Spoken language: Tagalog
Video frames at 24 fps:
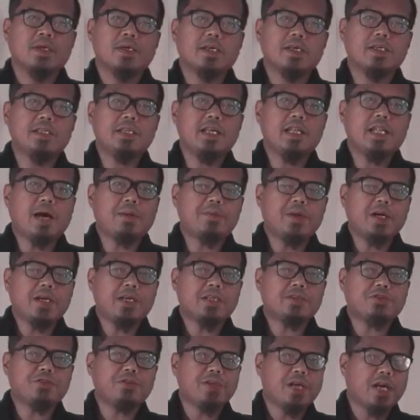hindi
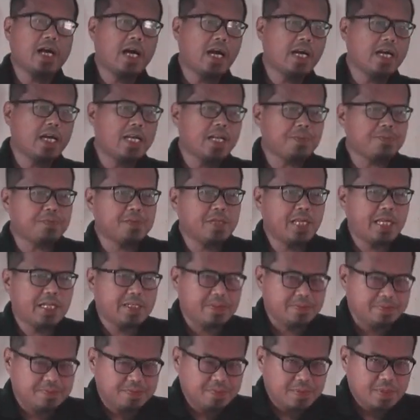lamang ito nagaganap
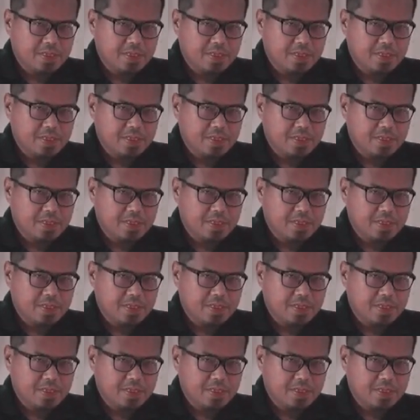din